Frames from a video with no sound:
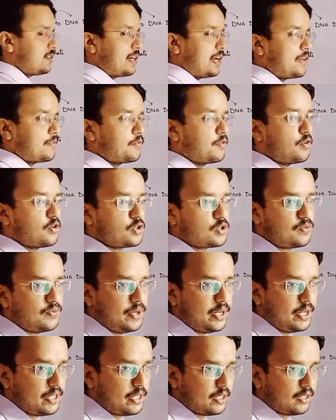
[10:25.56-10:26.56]

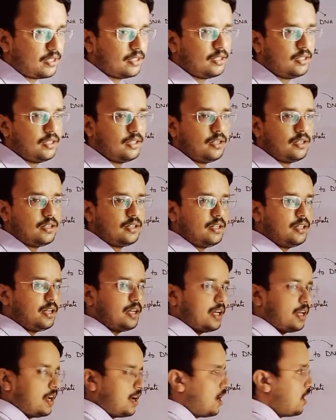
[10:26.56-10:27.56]
ट्राइफॉस्फेट है ठीक
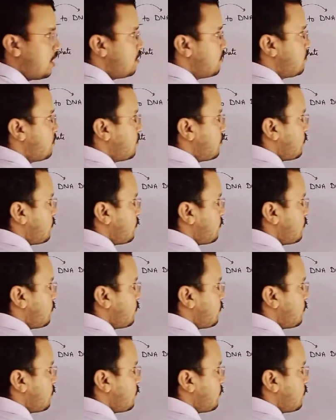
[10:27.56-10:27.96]
है अब